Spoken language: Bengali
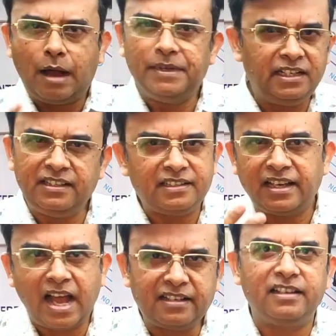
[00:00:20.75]
আমি নিজে
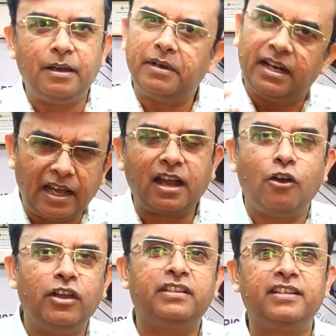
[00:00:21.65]
থেকে আসিনি আমাকে
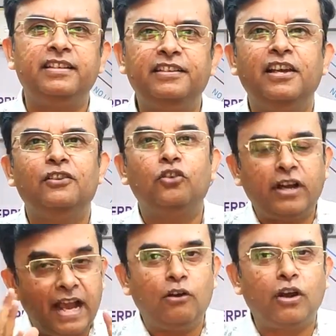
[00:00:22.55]
ডাকা হয়েছে তো
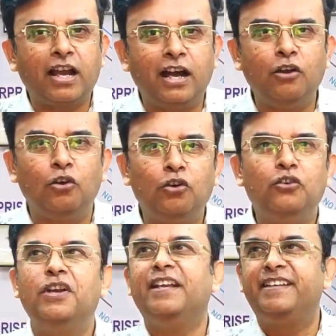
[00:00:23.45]
কেন ডাকা হলো
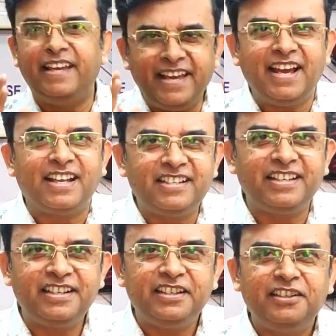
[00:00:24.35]
কি কি
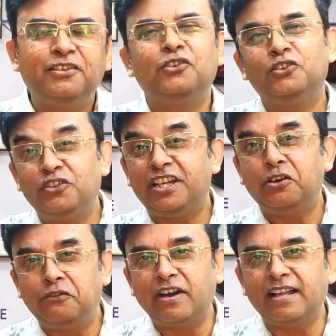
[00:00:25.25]
আছে নতুন কি
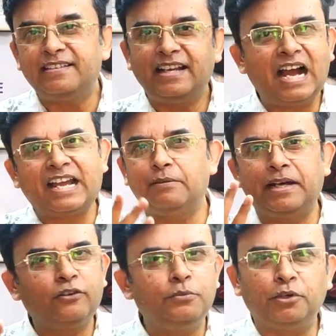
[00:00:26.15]
অফার আছে
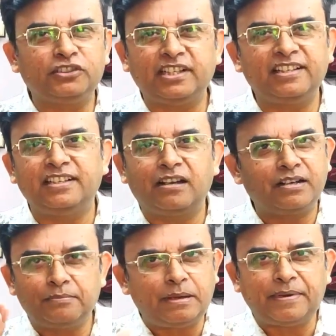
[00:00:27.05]
আগেরবার ওই পঞ্চাশ
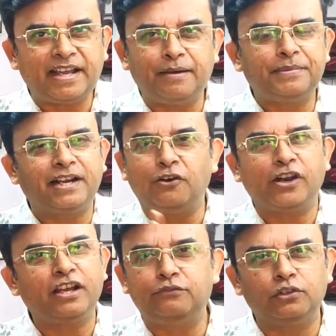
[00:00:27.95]
হাজারের ব্যাপারে আপনারা
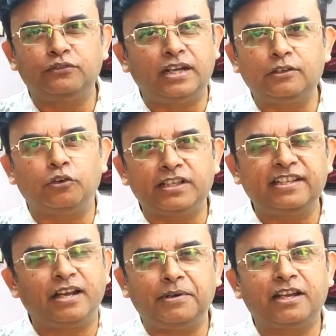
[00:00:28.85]
অনেক ফোন ফান
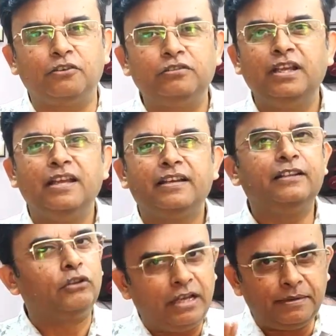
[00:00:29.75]
করেছেন আমাকেও
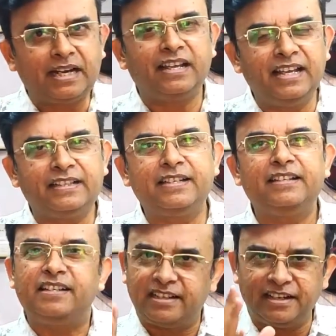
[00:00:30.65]
কিন্তু এবার কি আছে
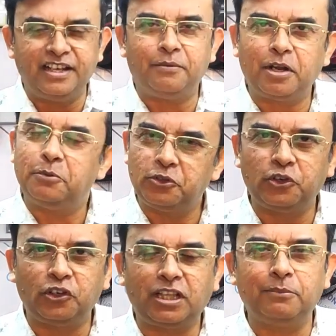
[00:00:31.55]
সেটা নিয়ে আমরা
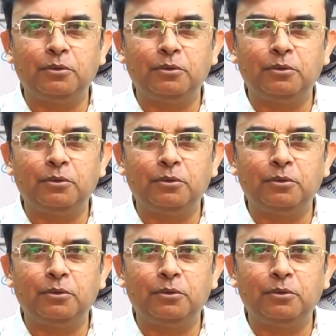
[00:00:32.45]
অবশ্যই কথা